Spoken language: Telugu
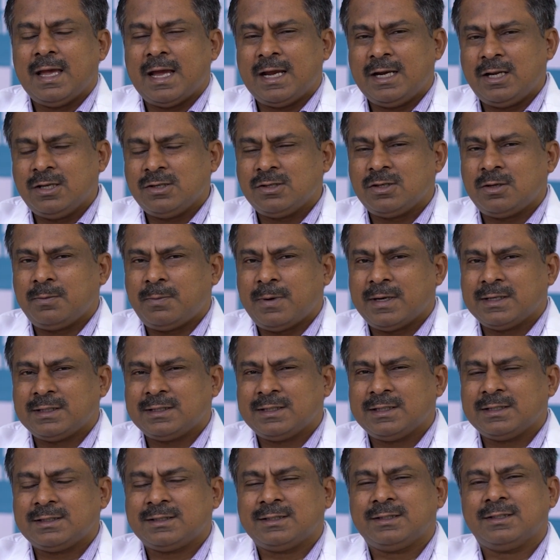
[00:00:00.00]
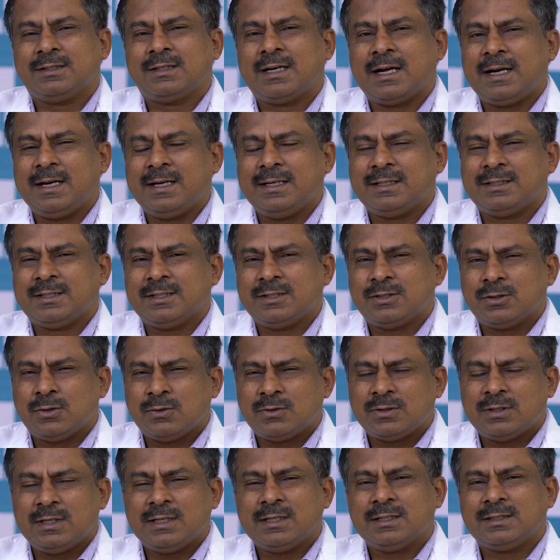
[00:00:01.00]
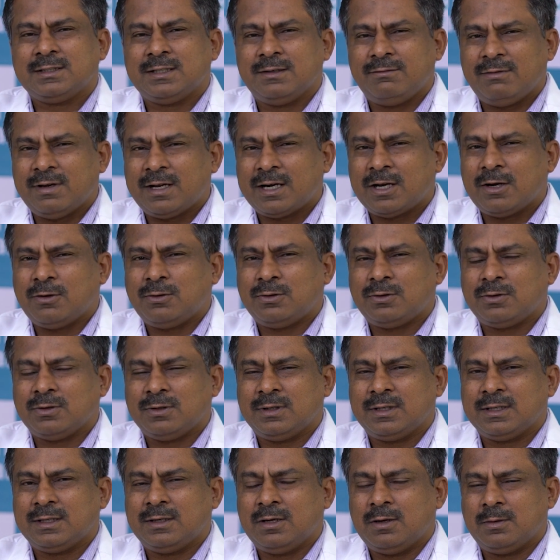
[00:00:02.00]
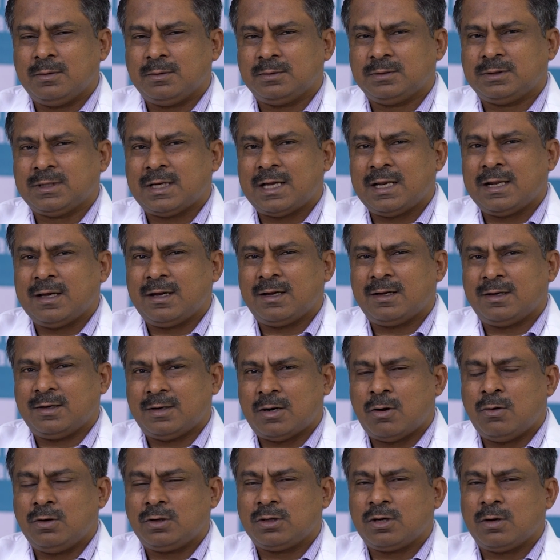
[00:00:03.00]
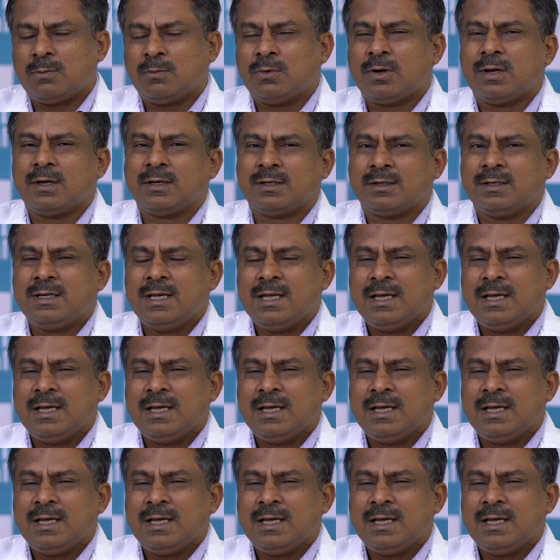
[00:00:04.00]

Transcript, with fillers: Head injury patients కండిషన్స్ యూజువలీ సివియర్గా ఉంటుంది చాలా అవుట్కమ్ కూడా